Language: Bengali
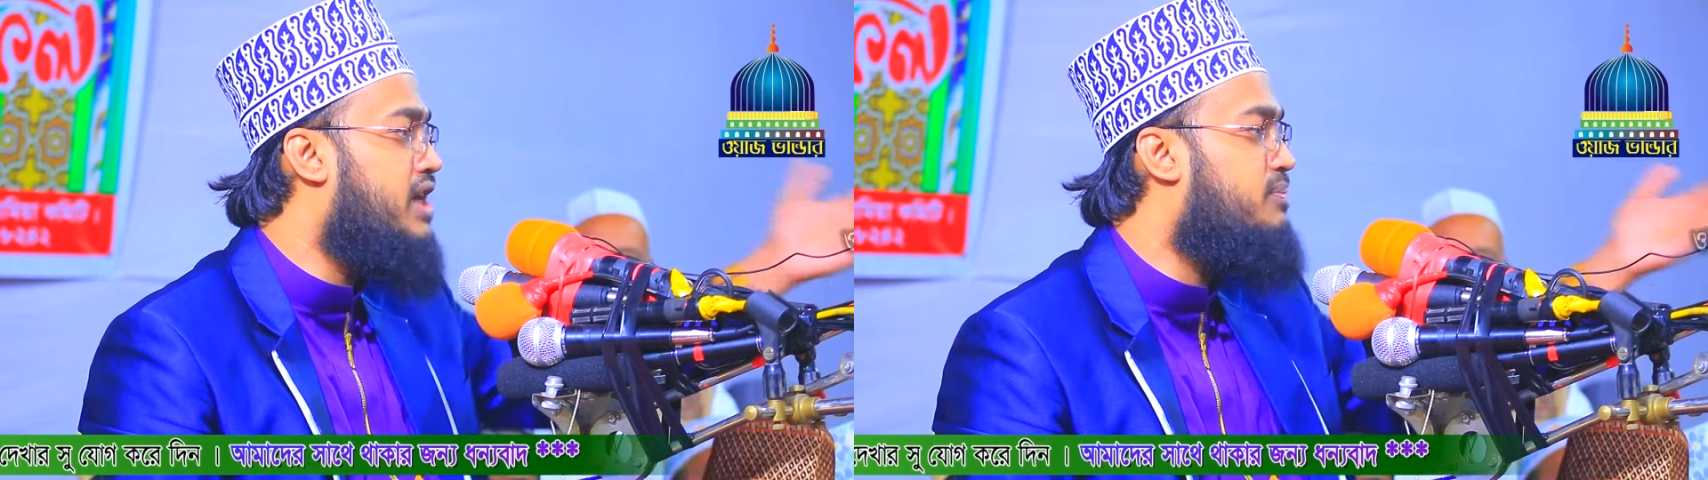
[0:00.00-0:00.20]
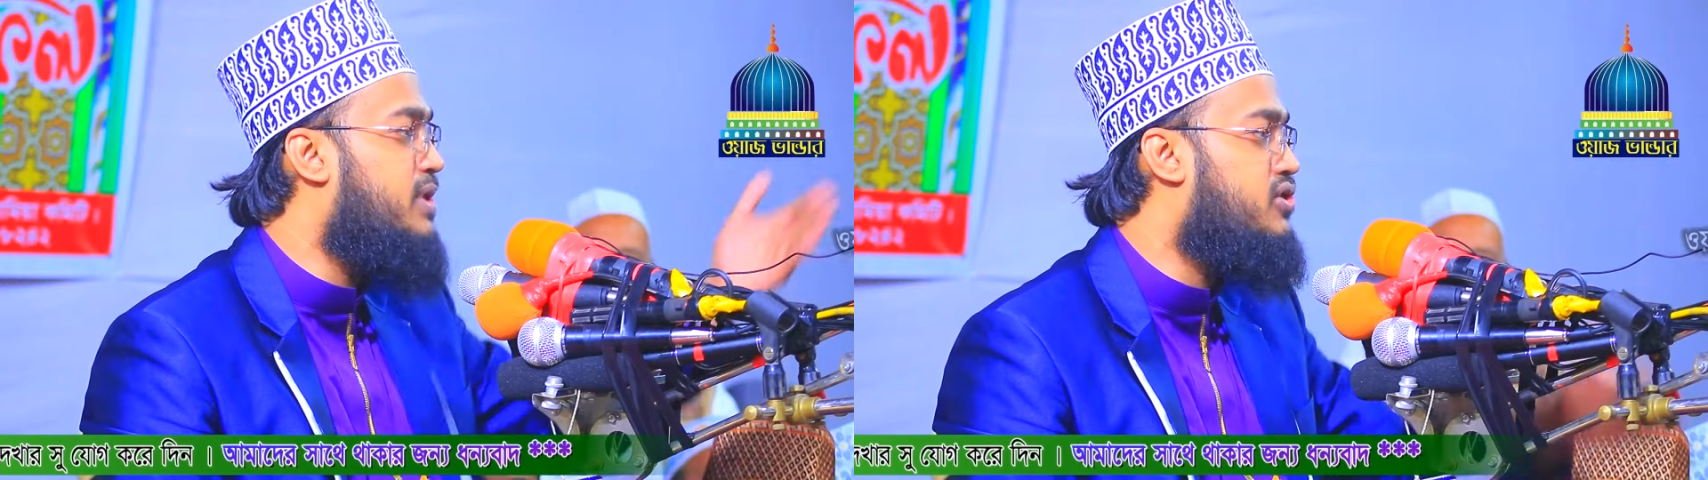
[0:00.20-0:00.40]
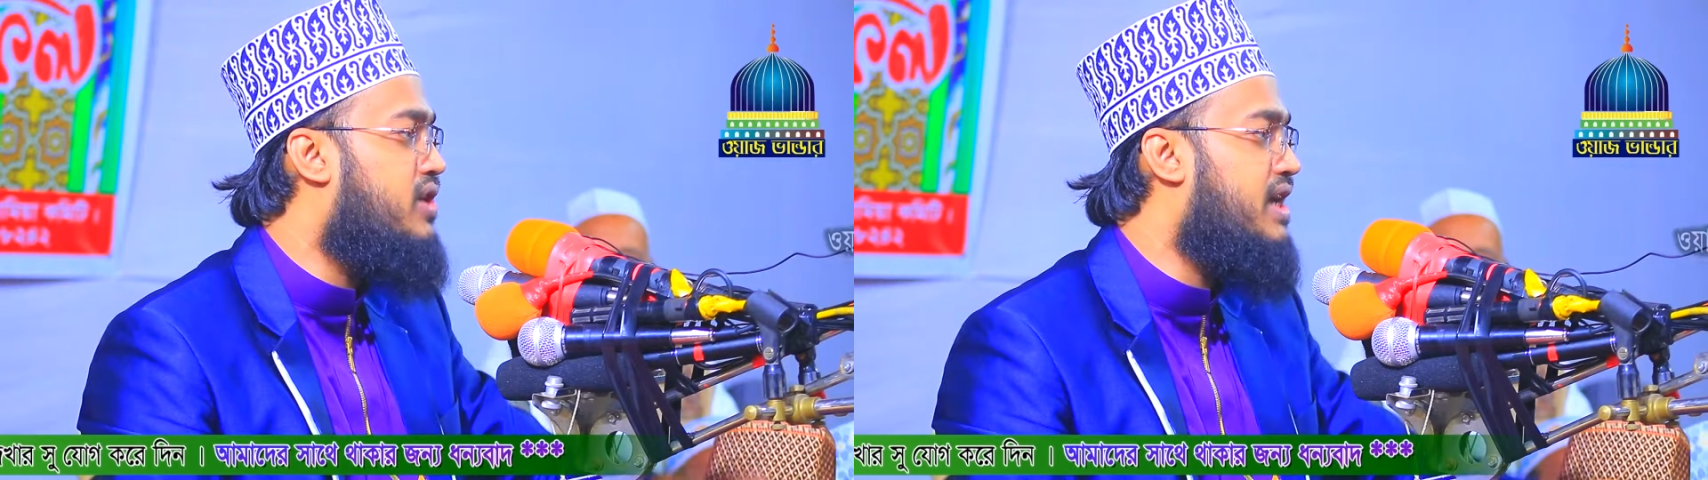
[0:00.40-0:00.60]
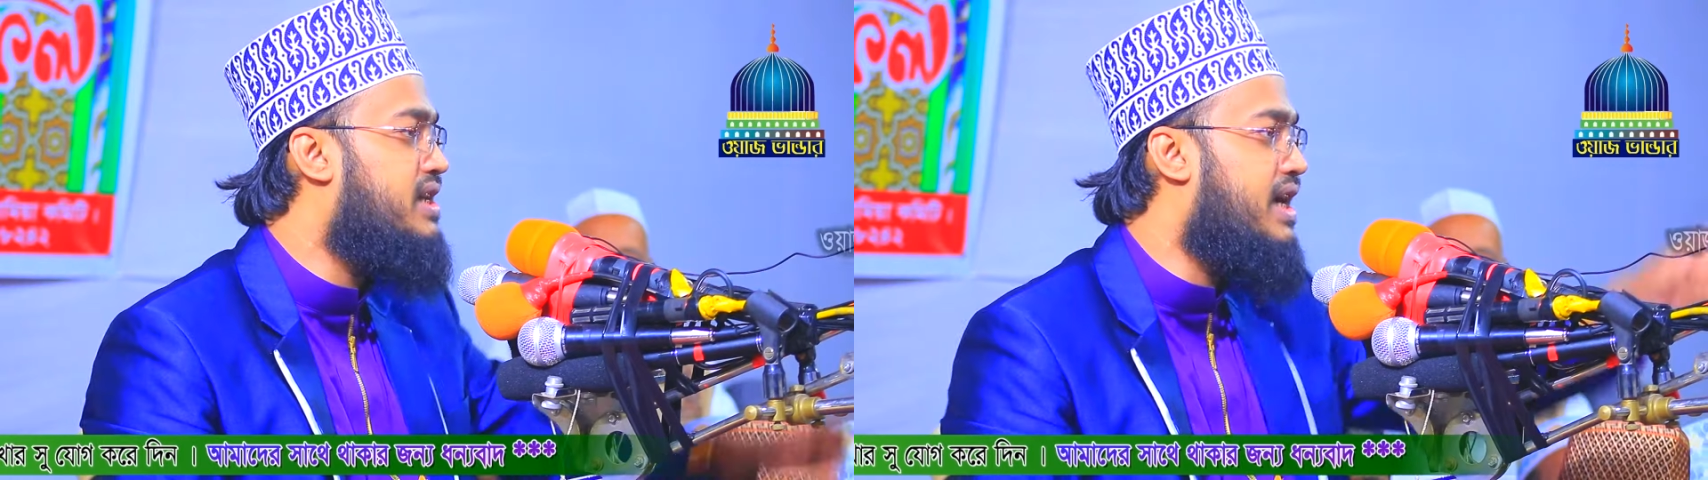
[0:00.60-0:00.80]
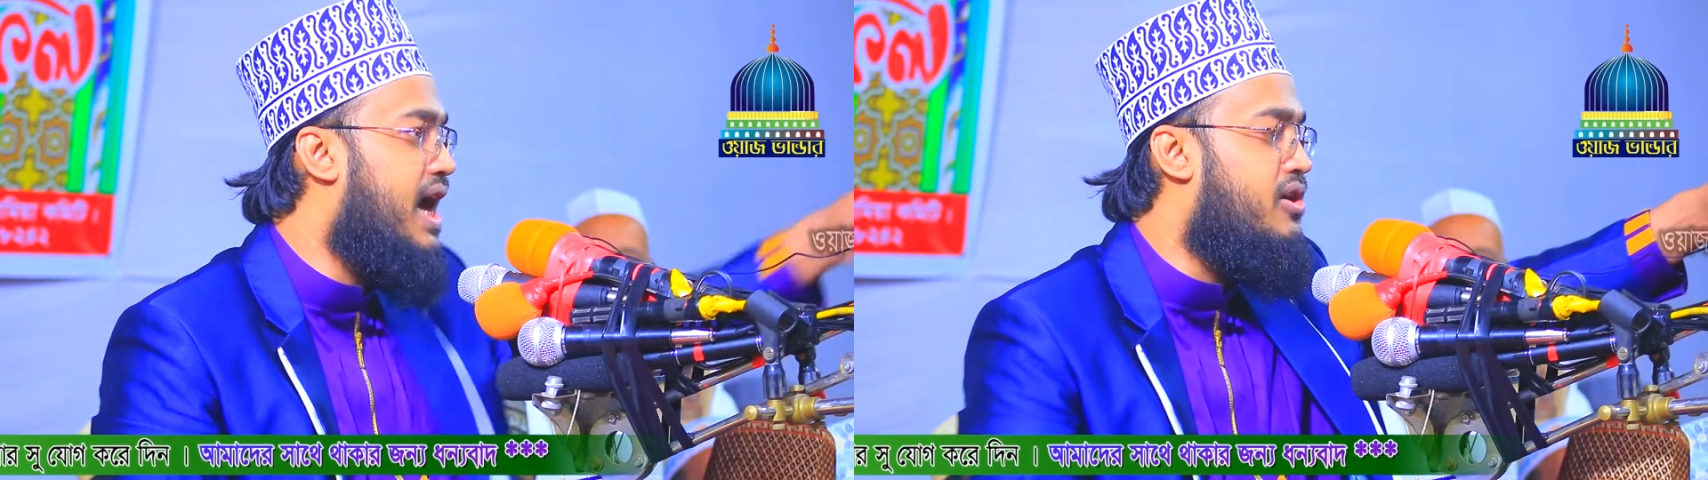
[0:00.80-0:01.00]
এটার পিছনে
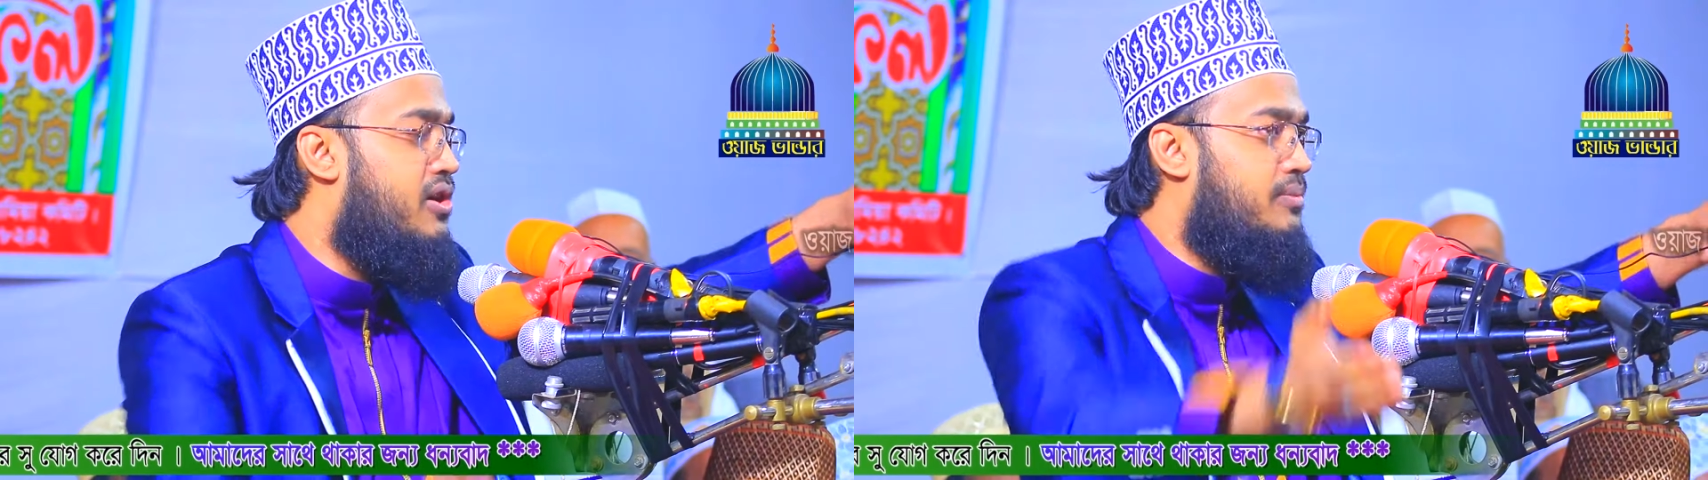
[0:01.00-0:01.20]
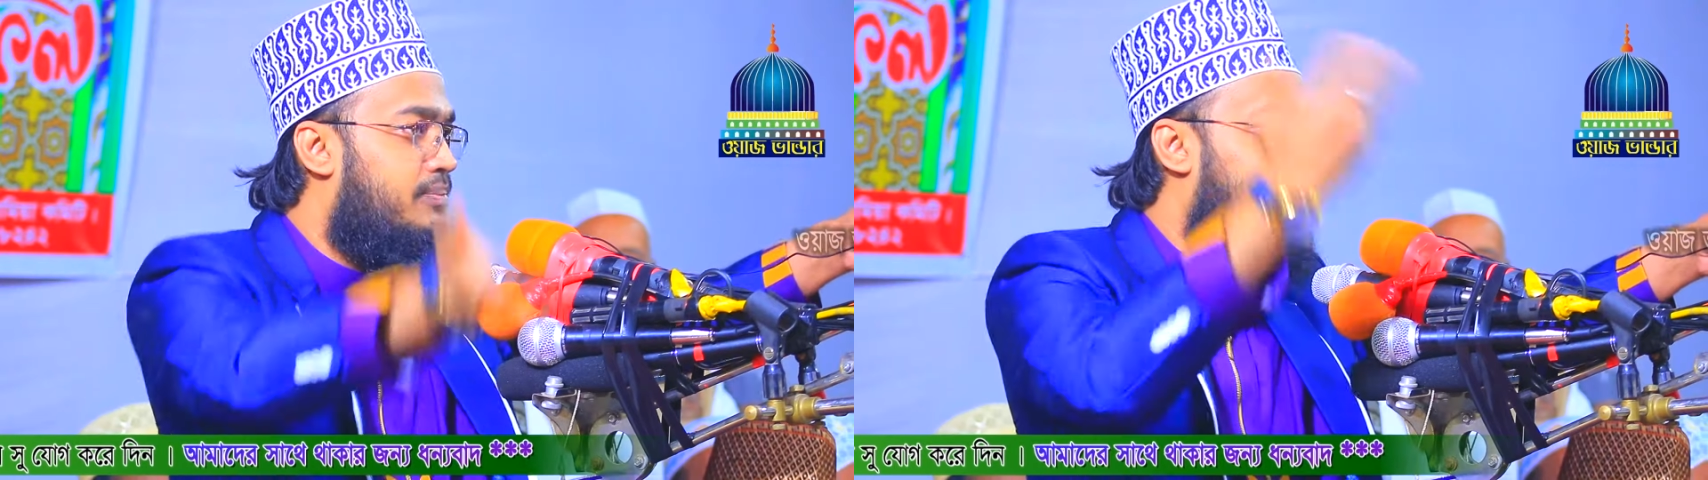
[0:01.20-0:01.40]
একটা কারণ